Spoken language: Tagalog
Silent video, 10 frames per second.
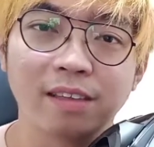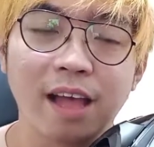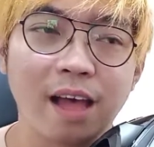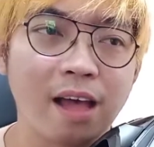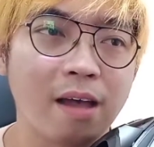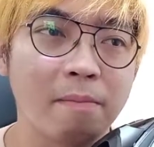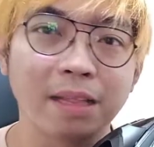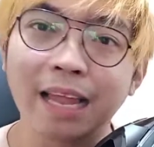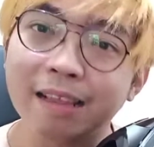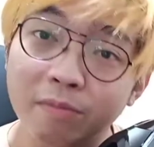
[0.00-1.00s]
uh,
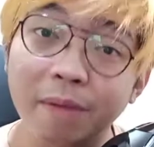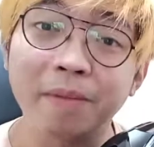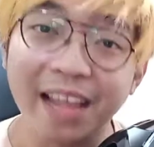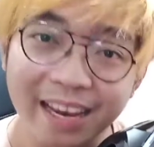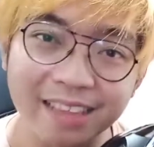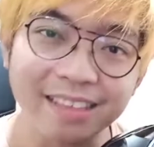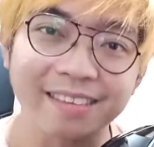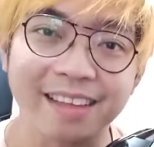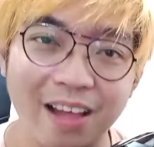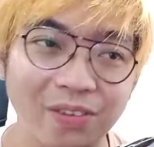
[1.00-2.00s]
madalas magbigay ng
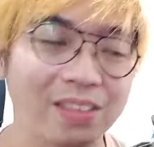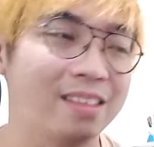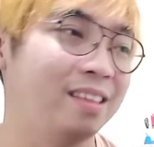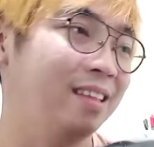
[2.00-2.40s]
discount.